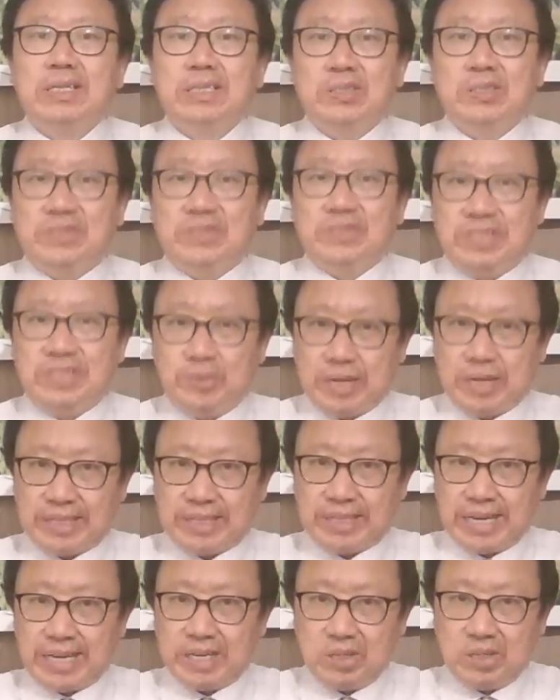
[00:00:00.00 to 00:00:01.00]
就是一块
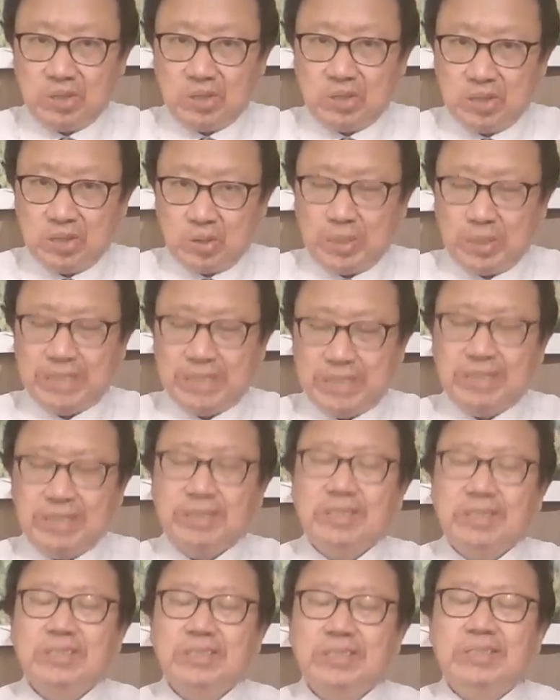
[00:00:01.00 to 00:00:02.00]
蛋糕唤醒
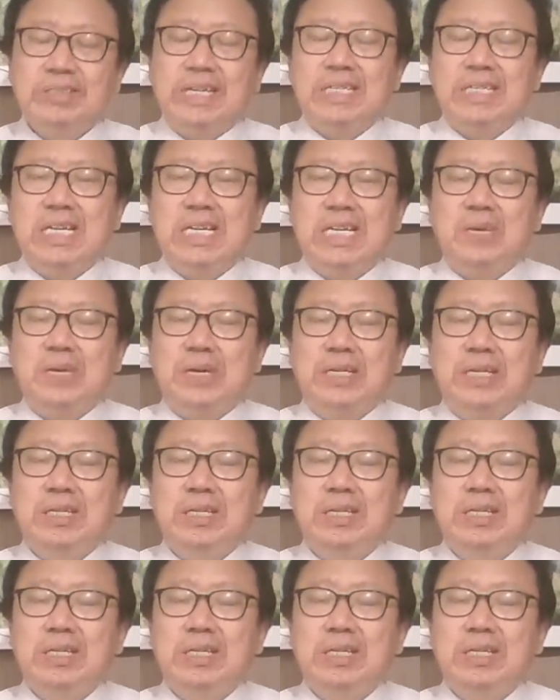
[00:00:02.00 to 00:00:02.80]
三千万、